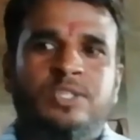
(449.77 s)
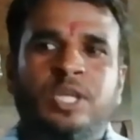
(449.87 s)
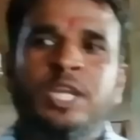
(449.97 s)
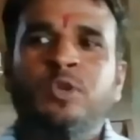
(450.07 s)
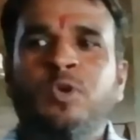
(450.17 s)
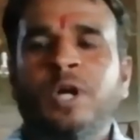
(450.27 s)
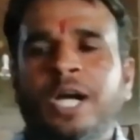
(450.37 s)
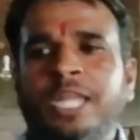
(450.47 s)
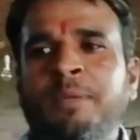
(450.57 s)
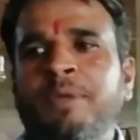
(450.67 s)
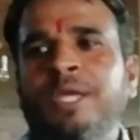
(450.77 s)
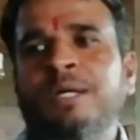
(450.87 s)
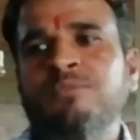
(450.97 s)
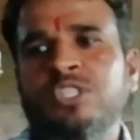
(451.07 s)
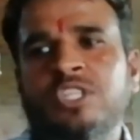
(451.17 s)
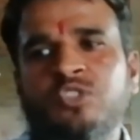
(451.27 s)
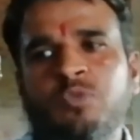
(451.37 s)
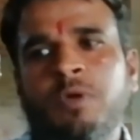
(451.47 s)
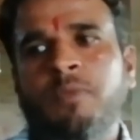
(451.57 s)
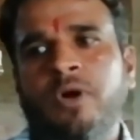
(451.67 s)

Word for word: सर इनको खाने में हम जैसे सुबह